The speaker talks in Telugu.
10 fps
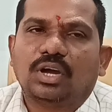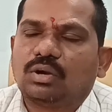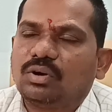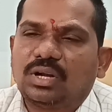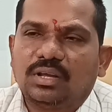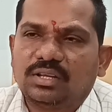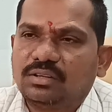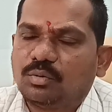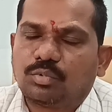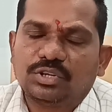ఎటువంటి
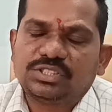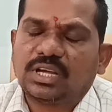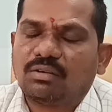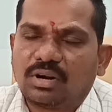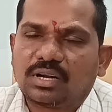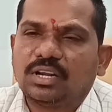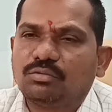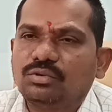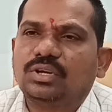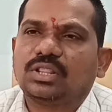ఎప్పటి నుంచి అలవాటు
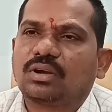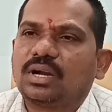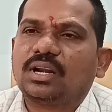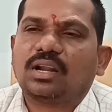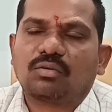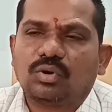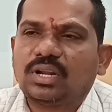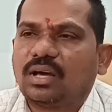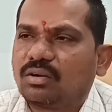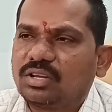లేవు ఎందుకంటే నాకు
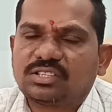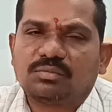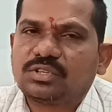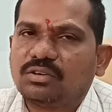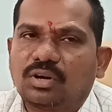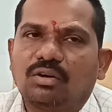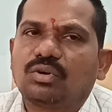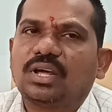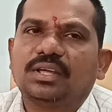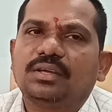కొన్ని ఆరోగ్య సమస్యలు కూడా
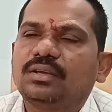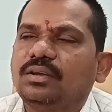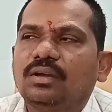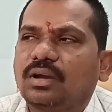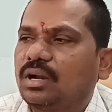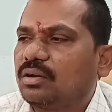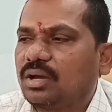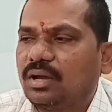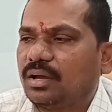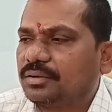ఉన్నాయి కనుక
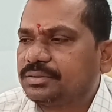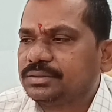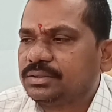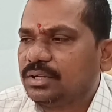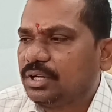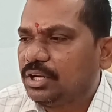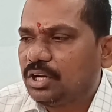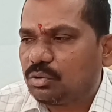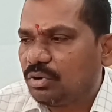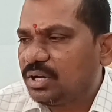నేను
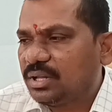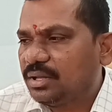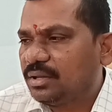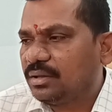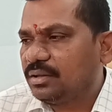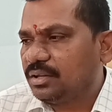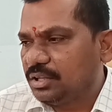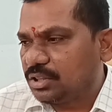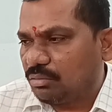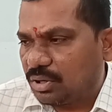ఎటువంటి
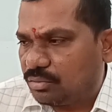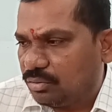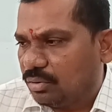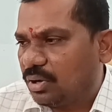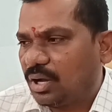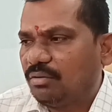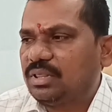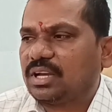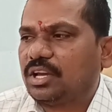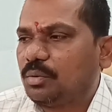ఇంతవరకు ఆ
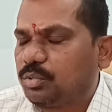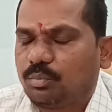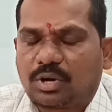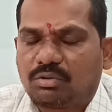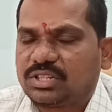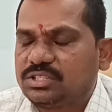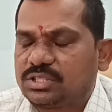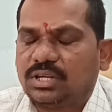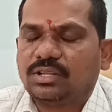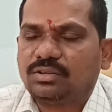విధంగా ఎప్పుడు
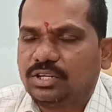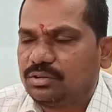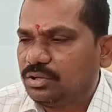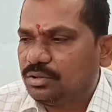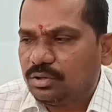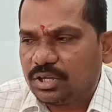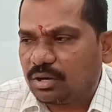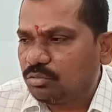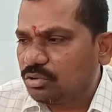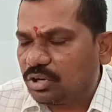ప్రవర్తించలేదు నేను ఇక
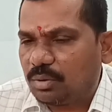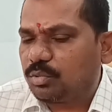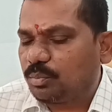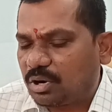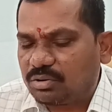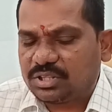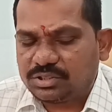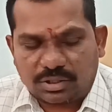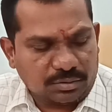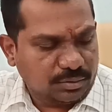ముందు కూడా ఎప్పుడు
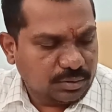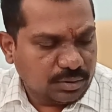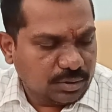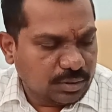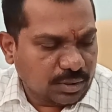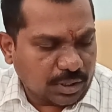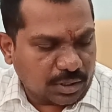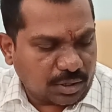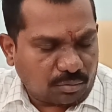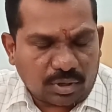ప్రవర్తించను
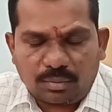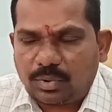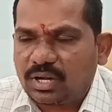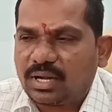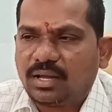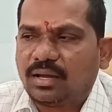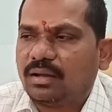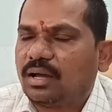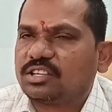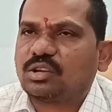నేను ఎవరి పట్ల
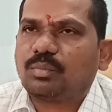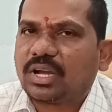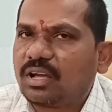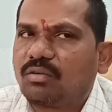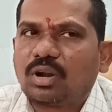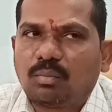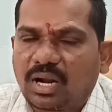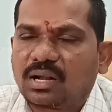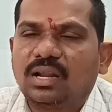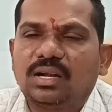అసభ్యంగా కూడా
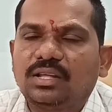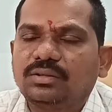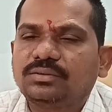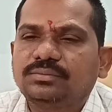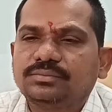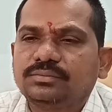మాట్లాడలేదు